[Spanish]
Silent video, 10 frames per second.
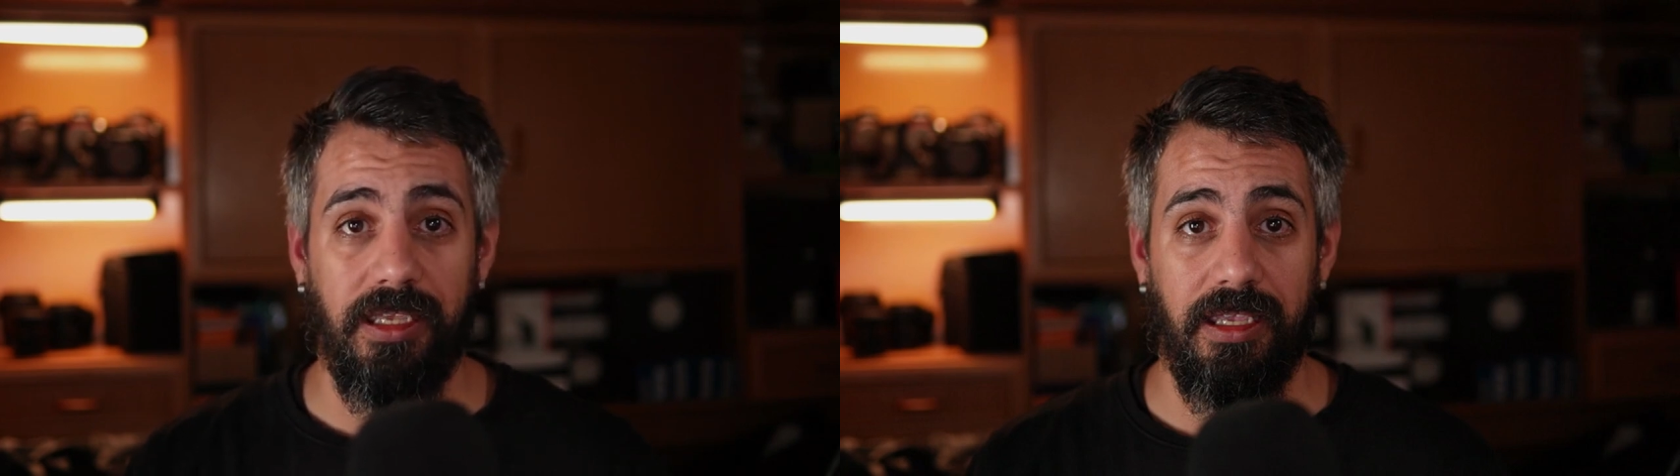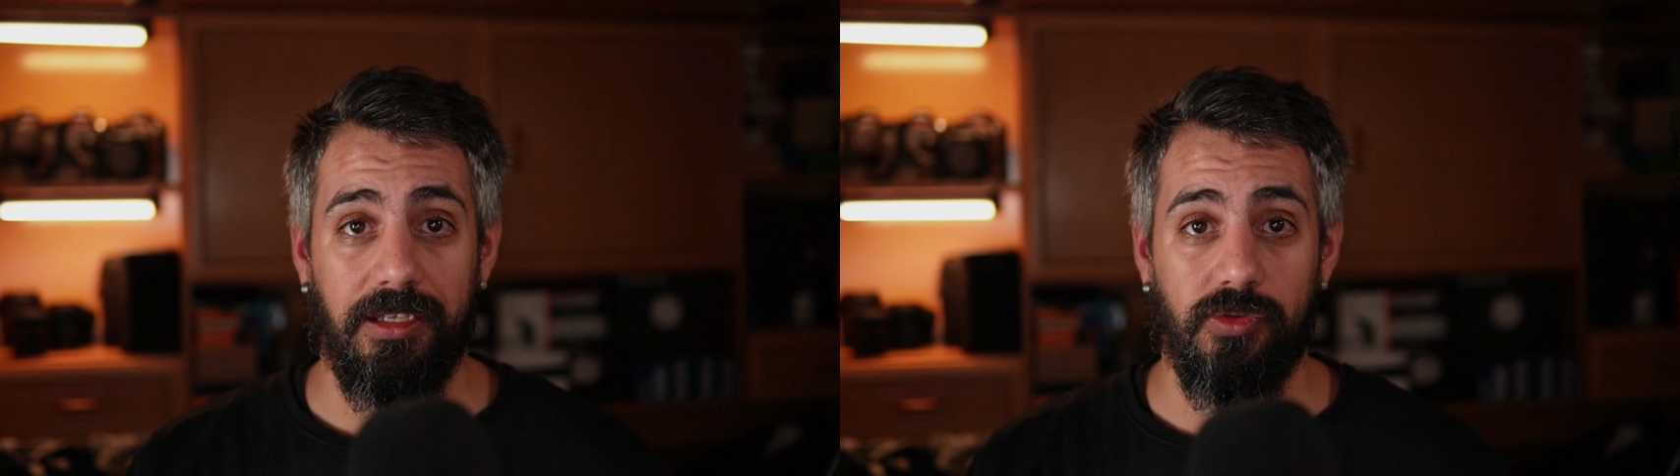
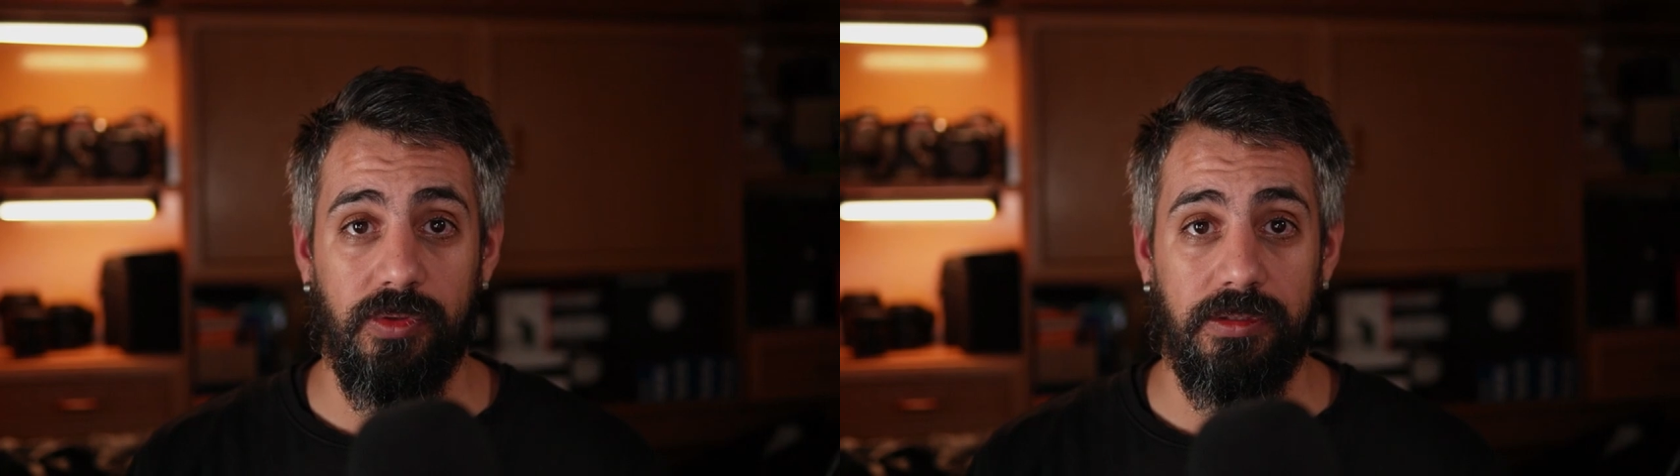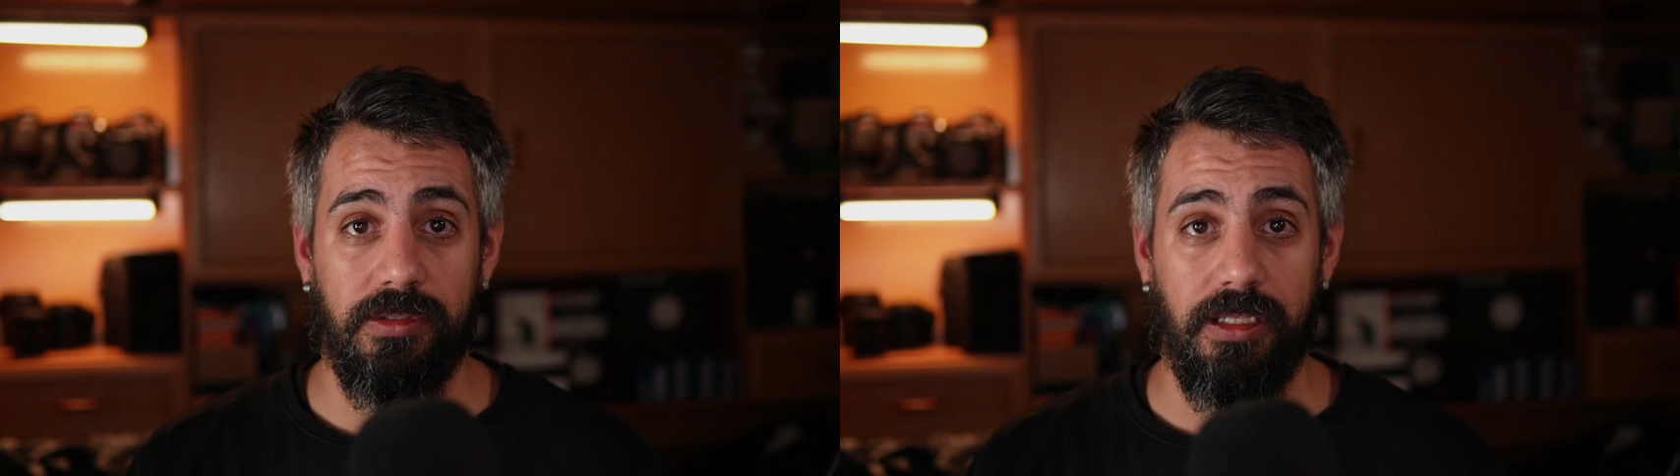que es
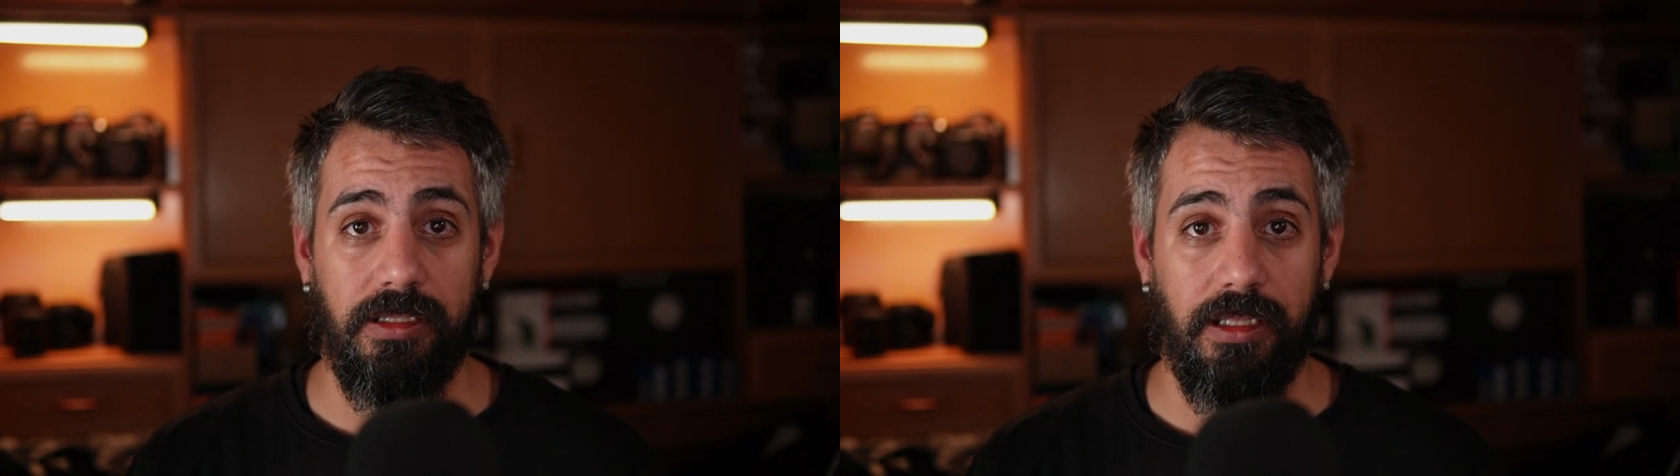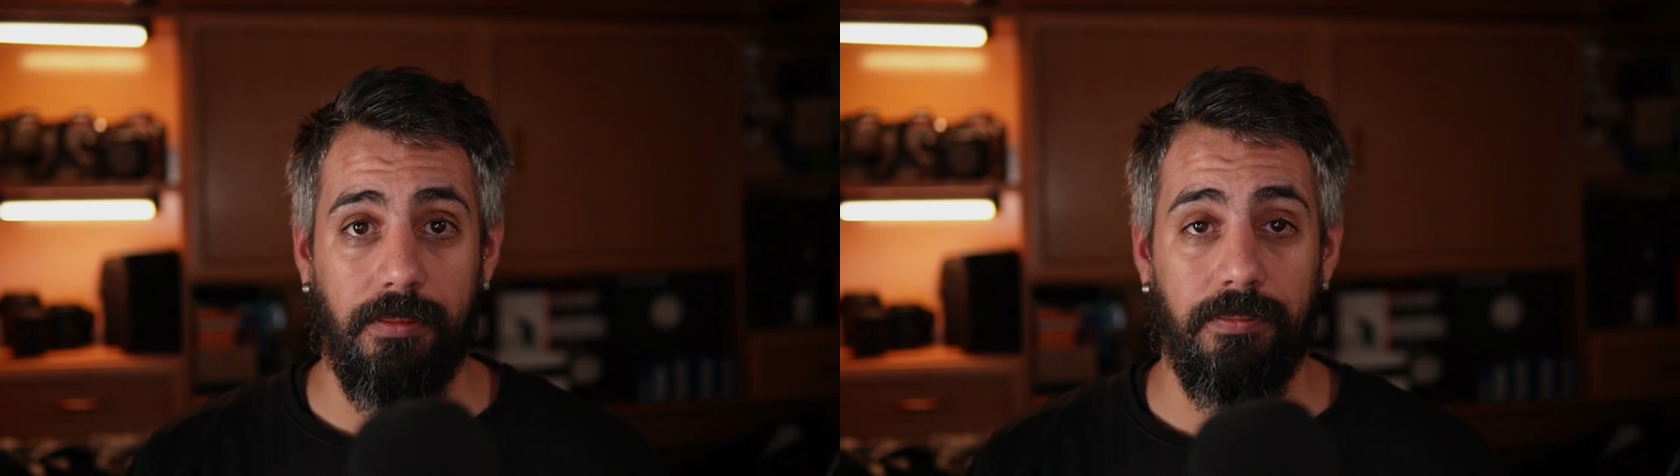
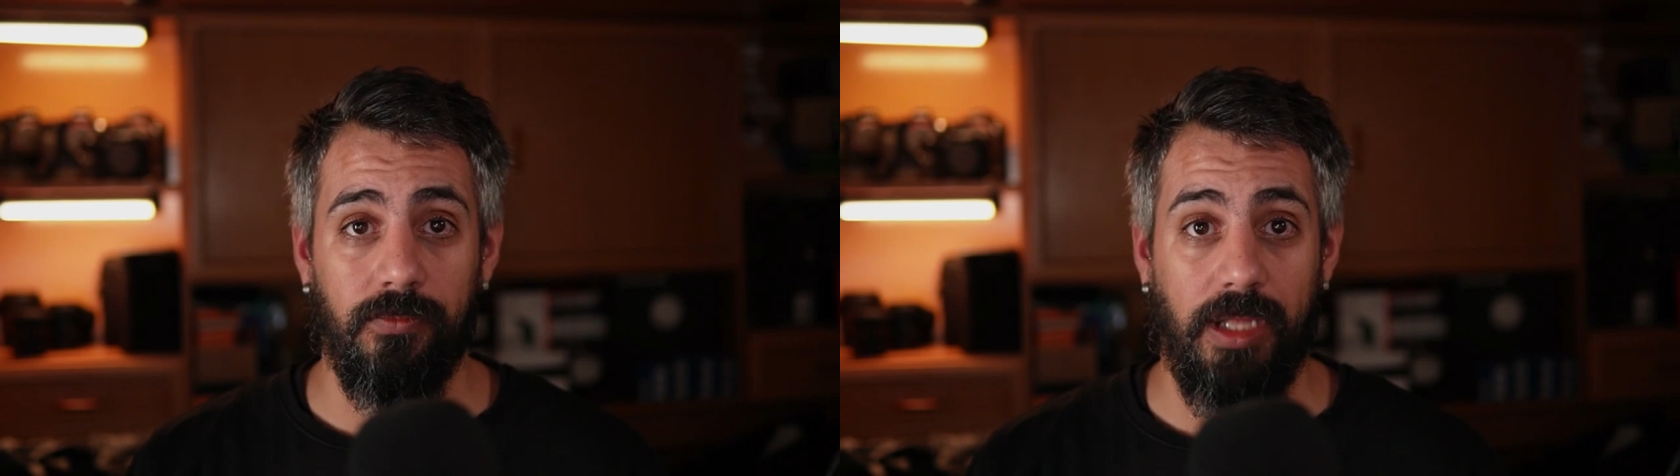una,